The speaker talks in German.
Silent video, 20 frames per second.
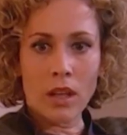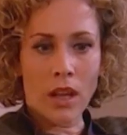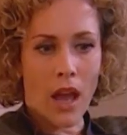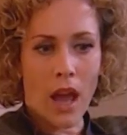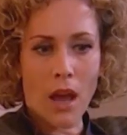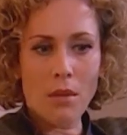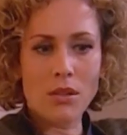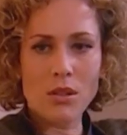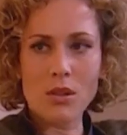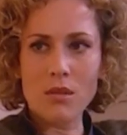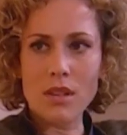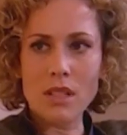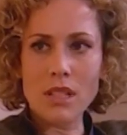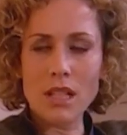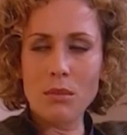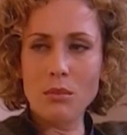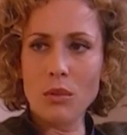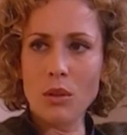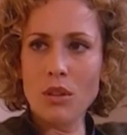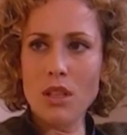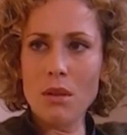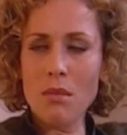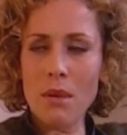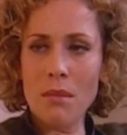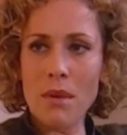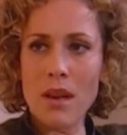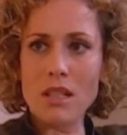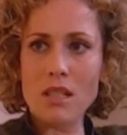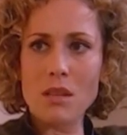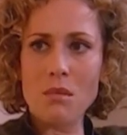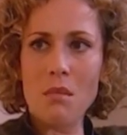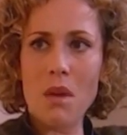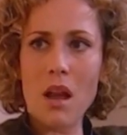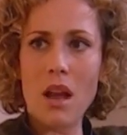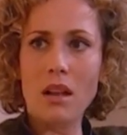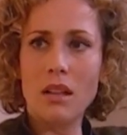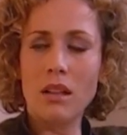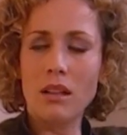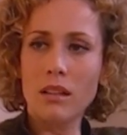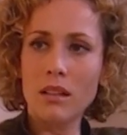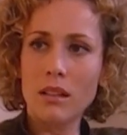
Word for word: Ja, aber sowas klappt doch nie beim ersten Mal.